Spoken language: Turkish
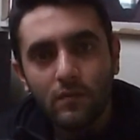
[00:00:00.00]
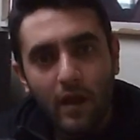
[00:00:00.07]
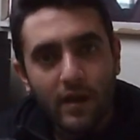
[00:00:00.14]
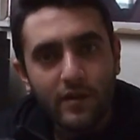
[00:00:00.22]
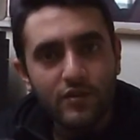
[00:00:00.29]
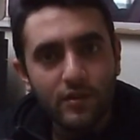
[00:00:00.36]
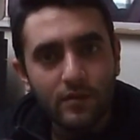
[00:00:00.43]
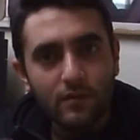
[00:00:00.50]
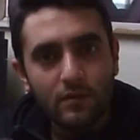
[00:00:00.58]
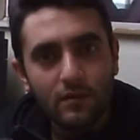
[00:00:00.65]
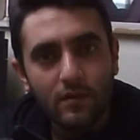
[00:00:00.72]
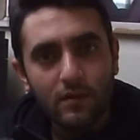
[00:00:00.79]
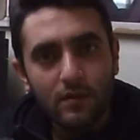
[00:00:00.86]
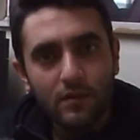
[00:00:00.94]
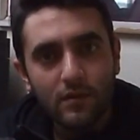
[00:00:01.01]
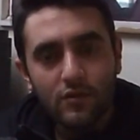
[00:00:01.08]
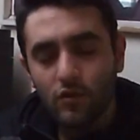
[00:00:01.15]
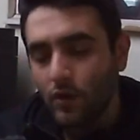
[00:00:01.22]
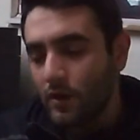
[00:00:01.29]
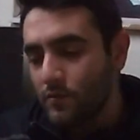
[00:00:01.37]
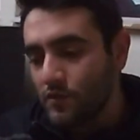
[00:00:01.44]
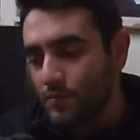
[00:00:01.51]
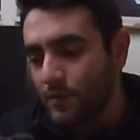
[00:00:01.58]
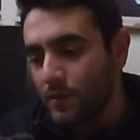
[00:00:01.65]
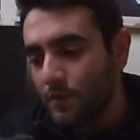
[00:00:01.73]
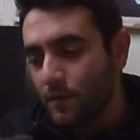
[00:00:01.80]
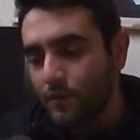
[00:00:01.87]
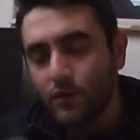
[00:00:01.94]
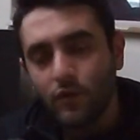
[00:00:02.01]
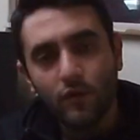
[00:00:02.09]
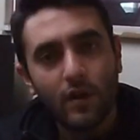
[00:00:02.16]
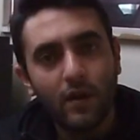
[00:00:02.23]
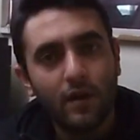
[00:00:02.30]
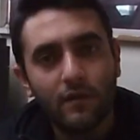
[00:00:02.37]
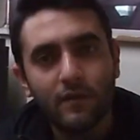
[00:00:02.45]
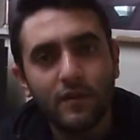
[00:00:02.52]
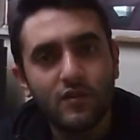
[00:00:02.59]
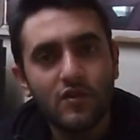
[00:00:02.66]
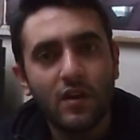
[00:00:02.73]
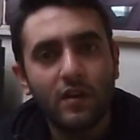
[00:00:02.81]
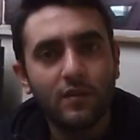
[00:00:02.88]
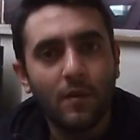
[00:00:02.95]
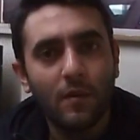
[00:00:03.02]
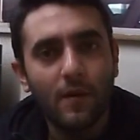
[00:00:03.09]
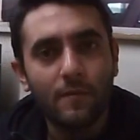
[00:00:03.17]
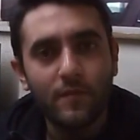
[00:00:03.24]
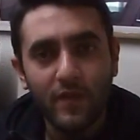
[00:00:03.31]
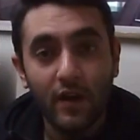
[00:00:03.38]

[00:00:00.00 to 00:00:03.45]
Gerçi e, söylemiş miydim bir videoda anlatacaktım ama